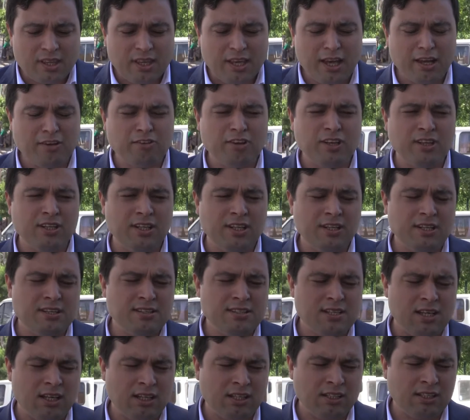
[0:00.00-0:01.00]
gerçekten de
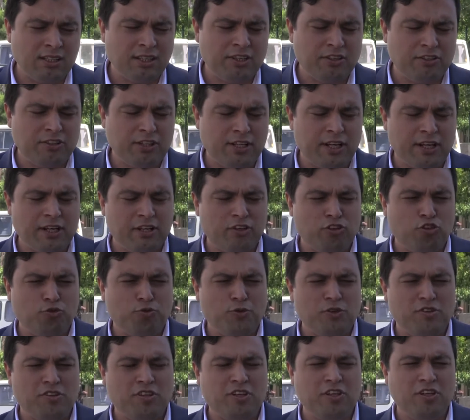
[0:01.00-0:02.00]
sağlıklı nesiller
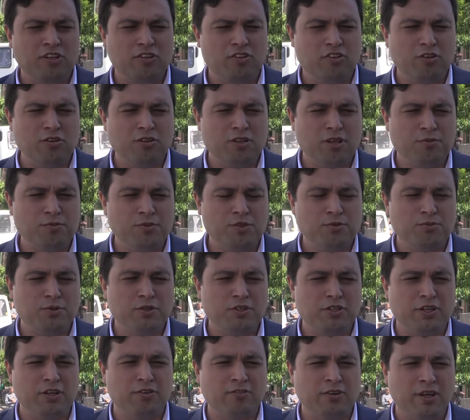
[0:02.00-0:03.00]
yetişmesi için temiz bir
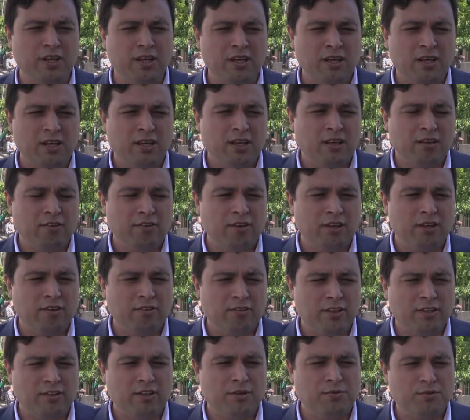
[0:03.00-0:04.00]
çevre e,
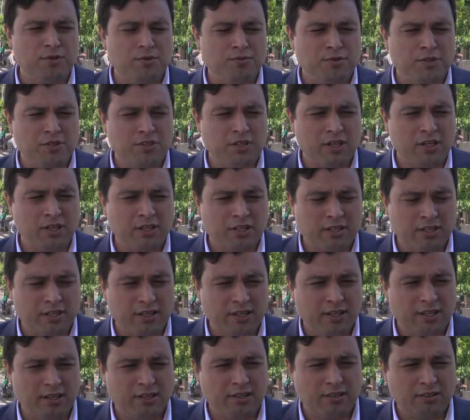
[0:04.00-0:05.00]
ve temiz bir şehir
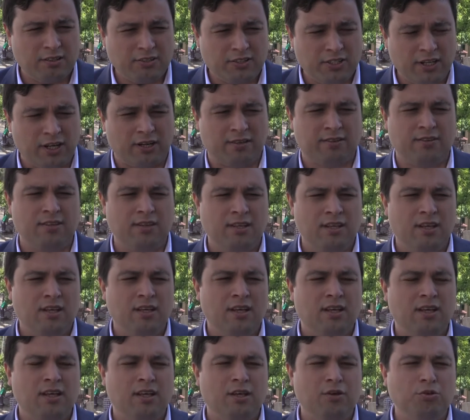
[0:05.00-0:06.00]
e, şart.
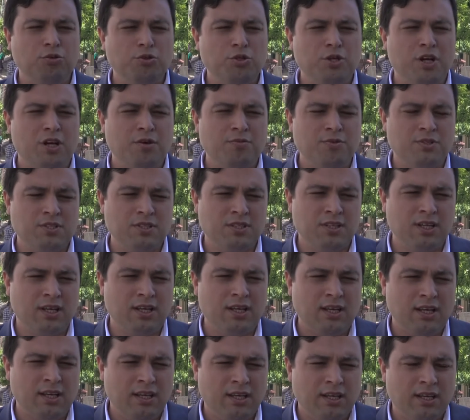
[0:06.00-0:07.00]
E,
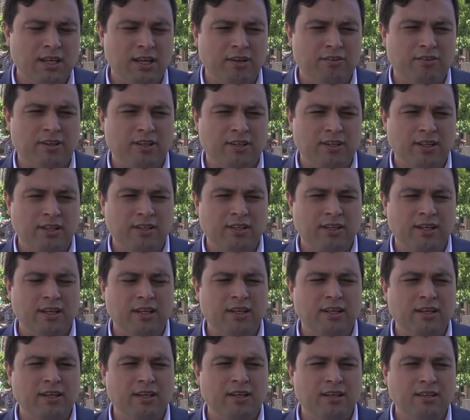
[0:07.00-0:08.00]
uşağımızda gerçekten
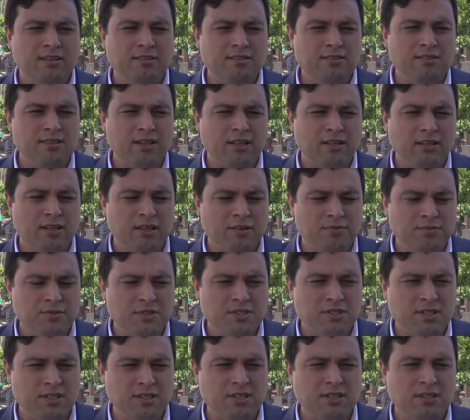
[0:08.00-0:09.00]
de
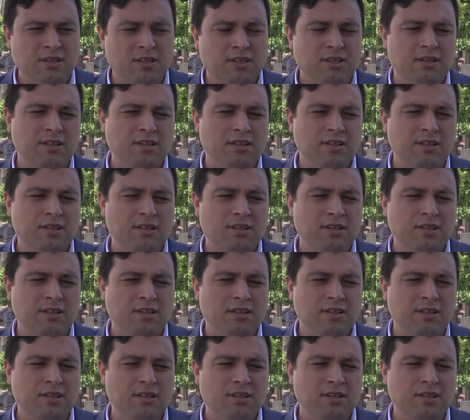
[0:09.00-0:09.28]
insanlarımızın